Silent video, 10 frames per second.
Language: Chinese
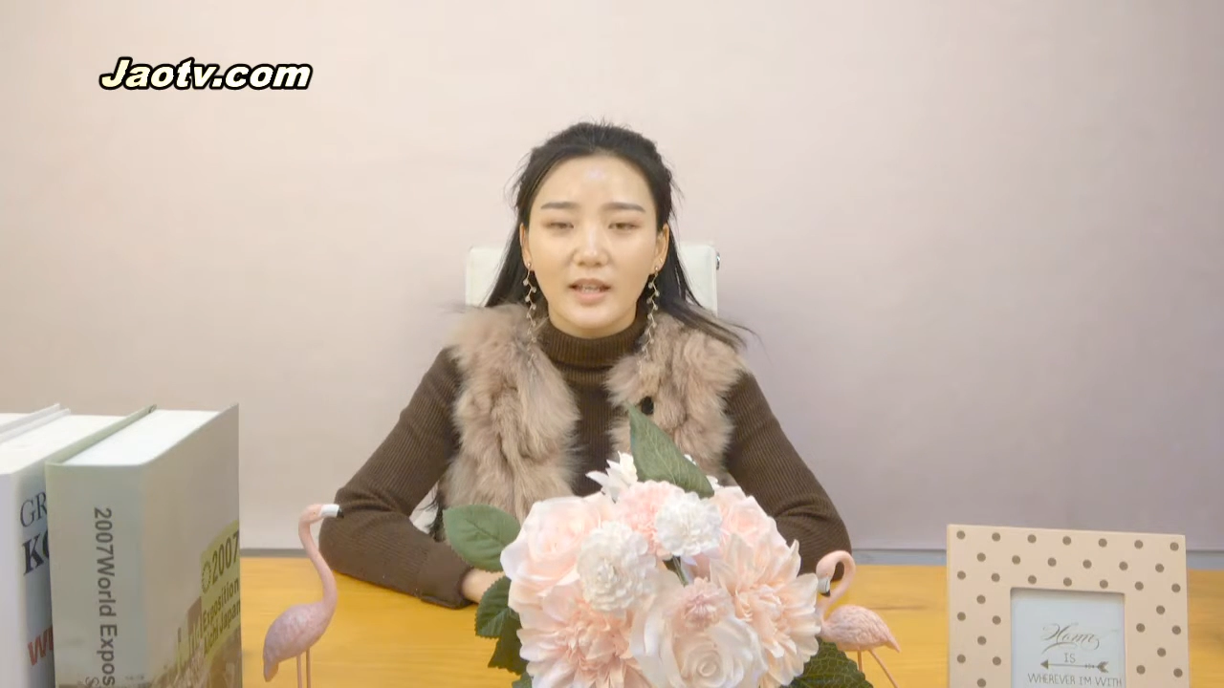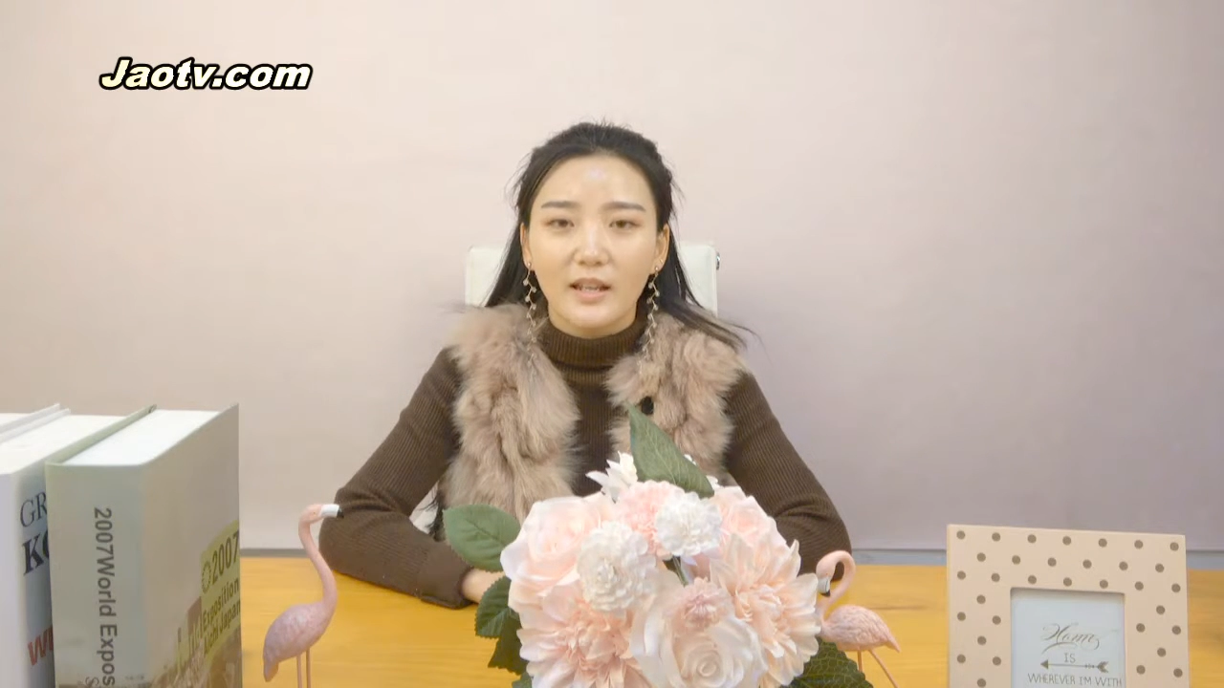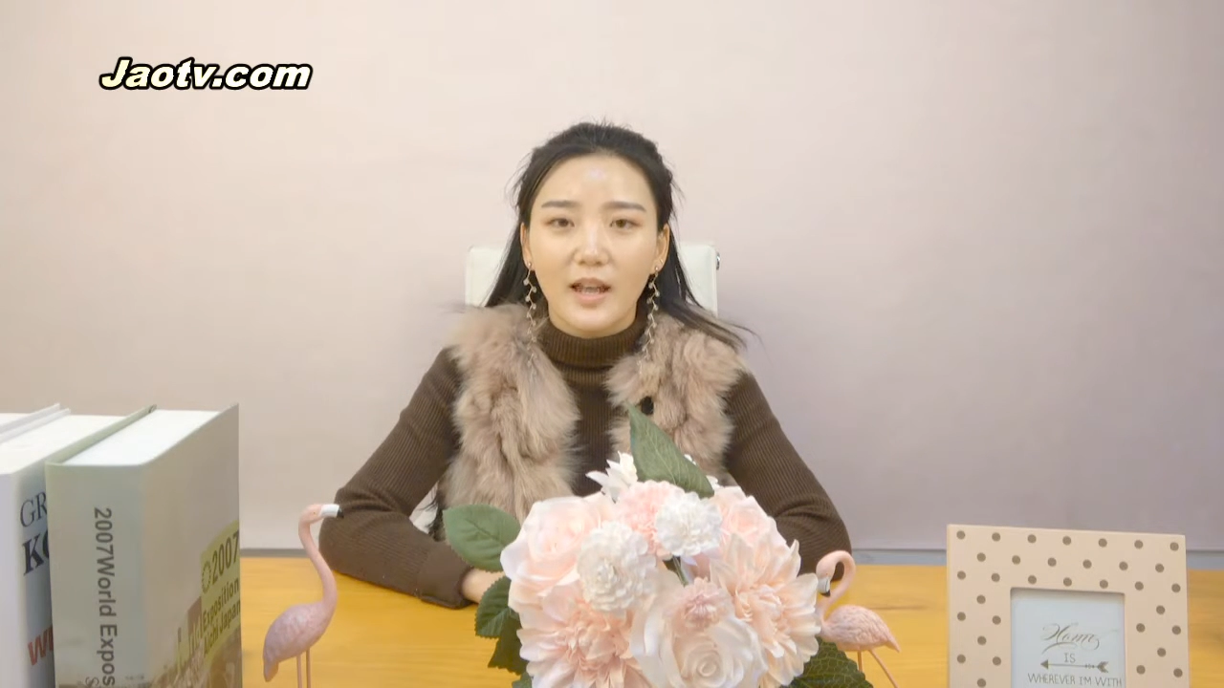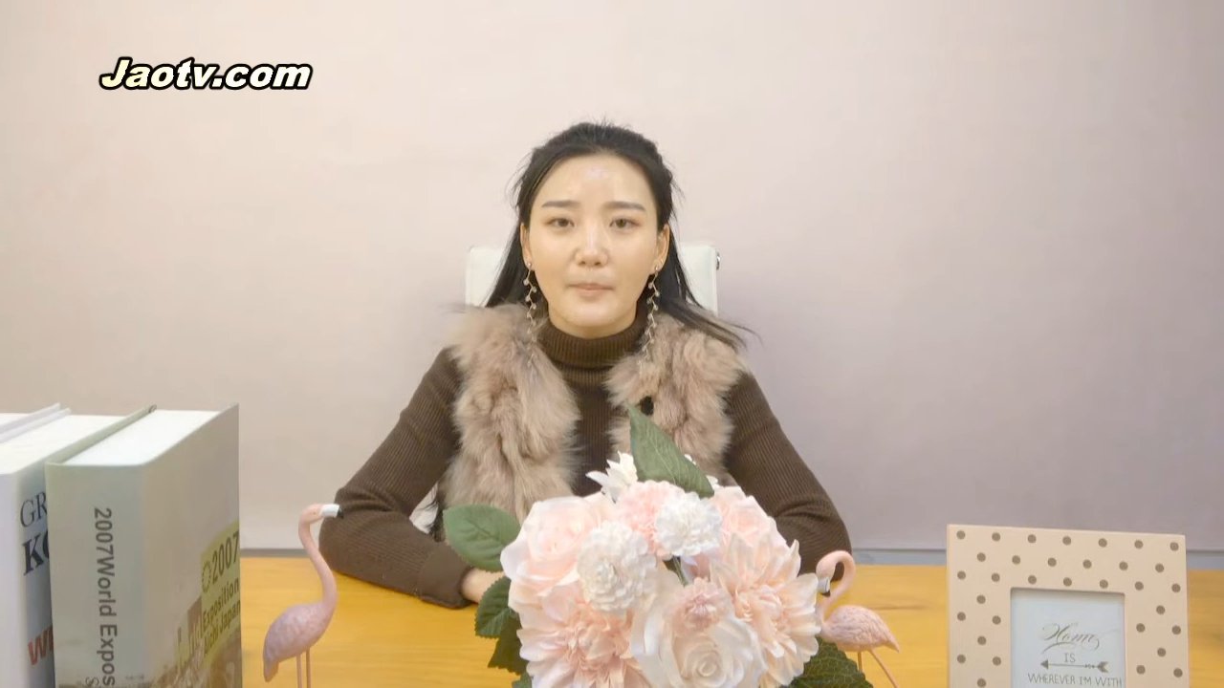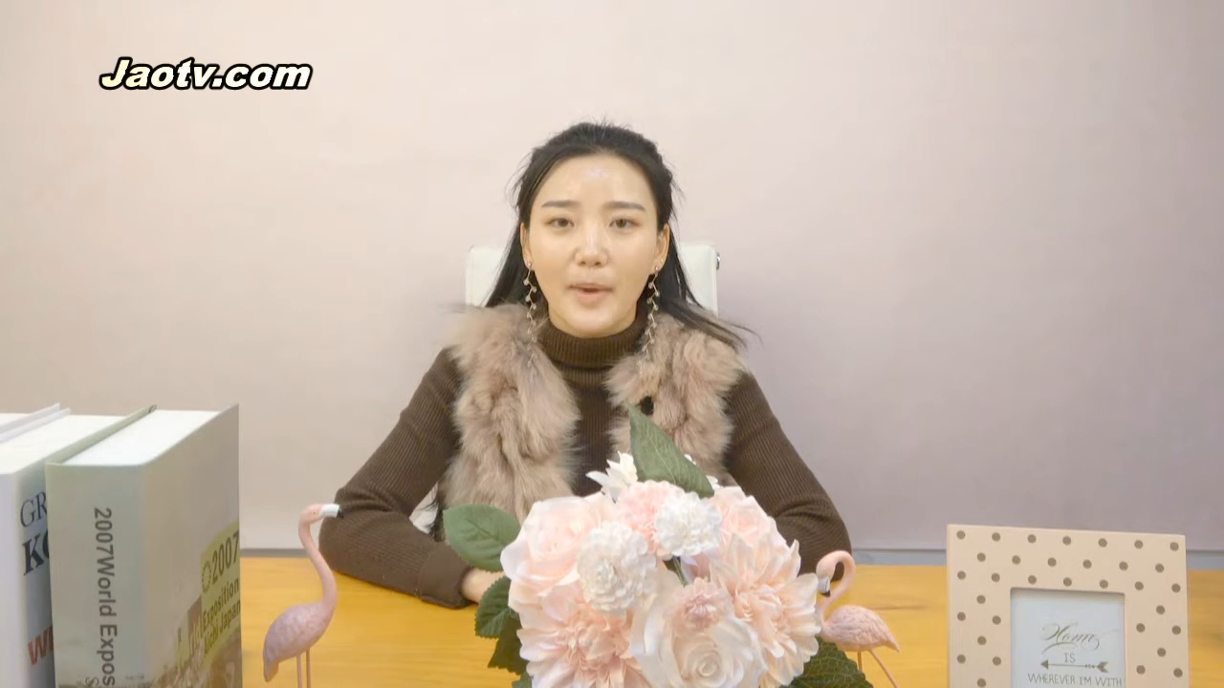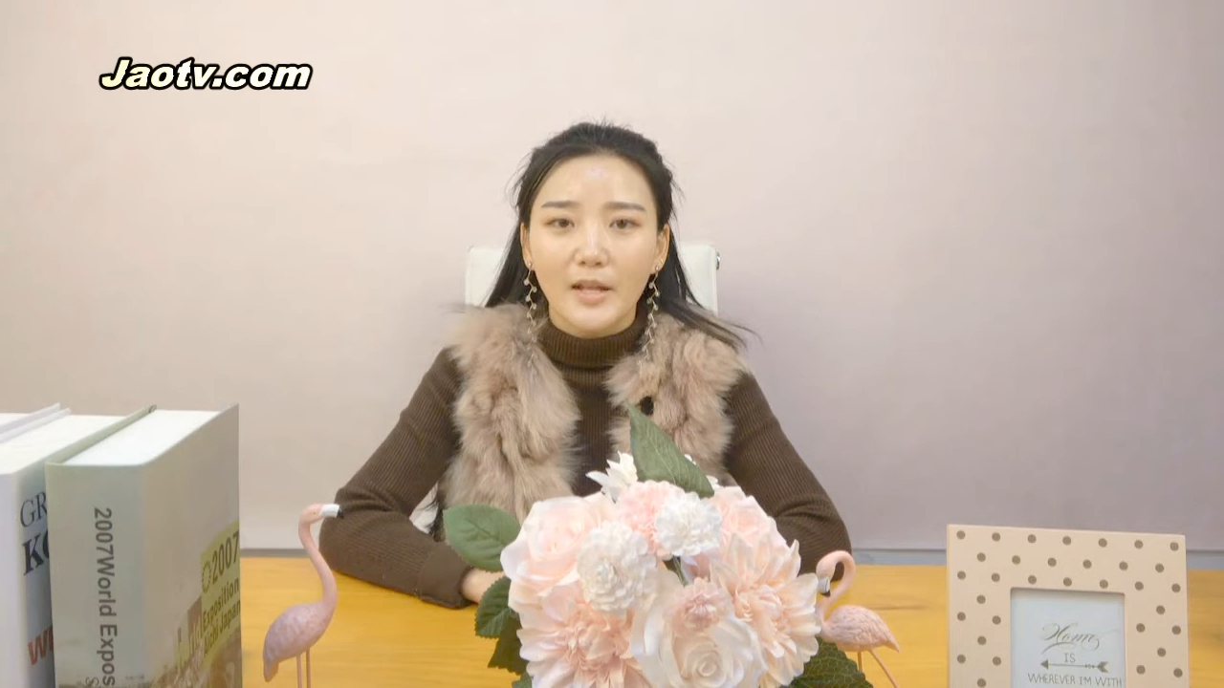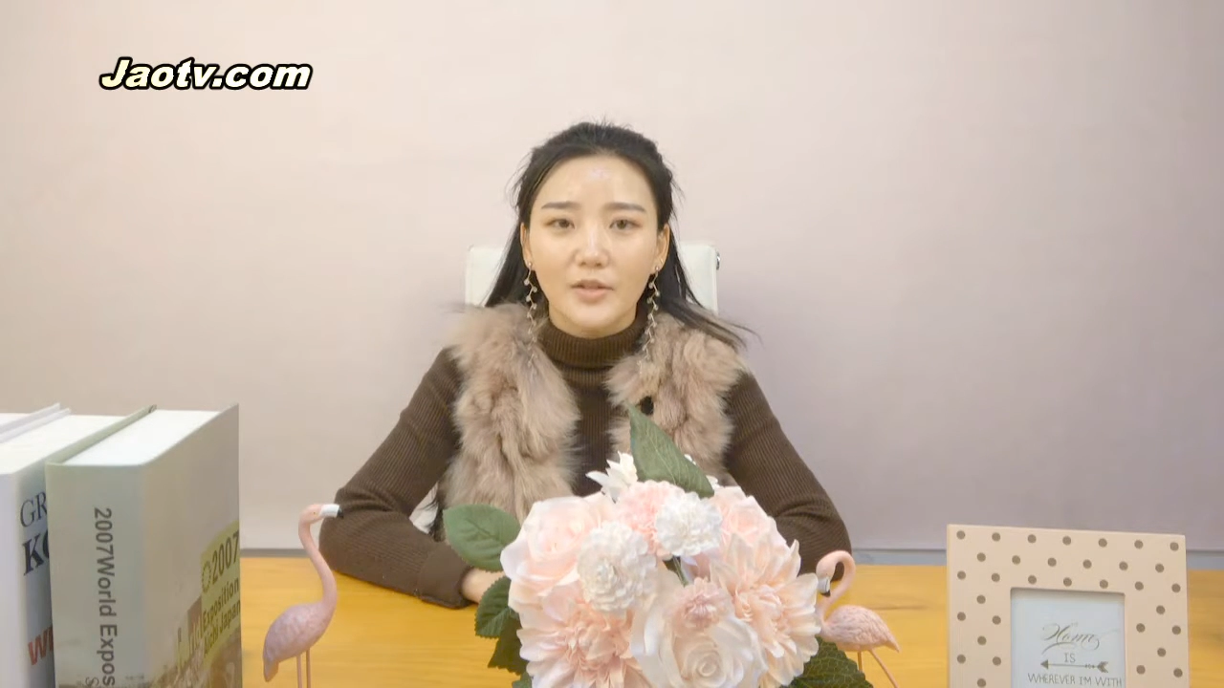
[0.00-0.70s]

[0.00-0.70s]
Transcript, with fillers: 典的浪漫